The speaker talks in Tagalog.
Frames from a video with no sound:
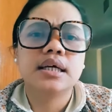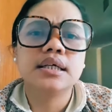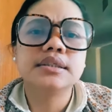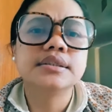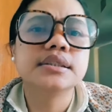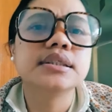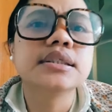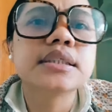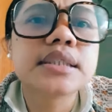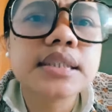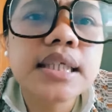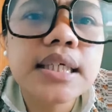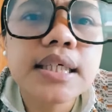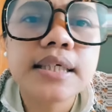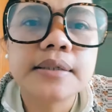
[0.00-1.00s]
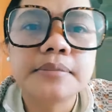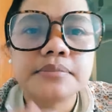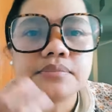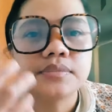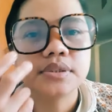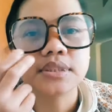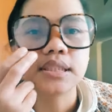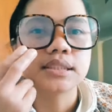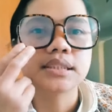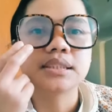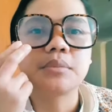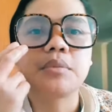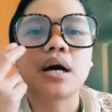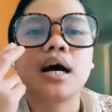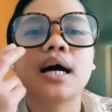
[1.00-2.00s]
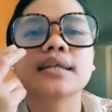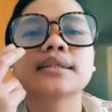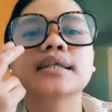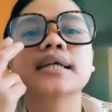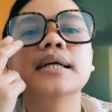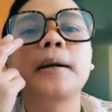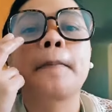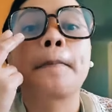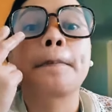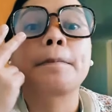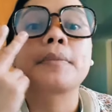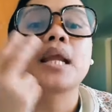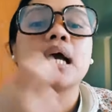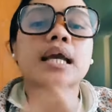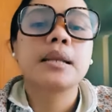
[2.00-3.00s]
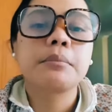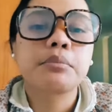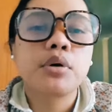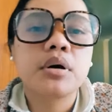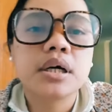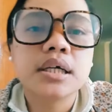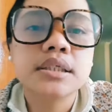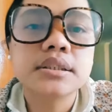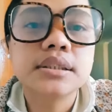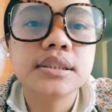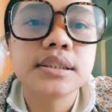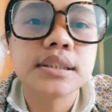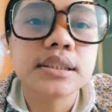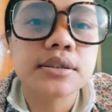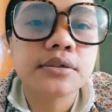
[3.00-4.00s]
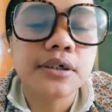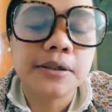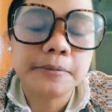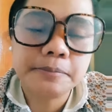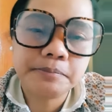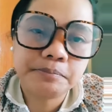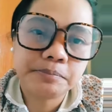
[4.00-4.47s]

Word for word: Agency, dyan sa Makati Ayan po ang agency ko.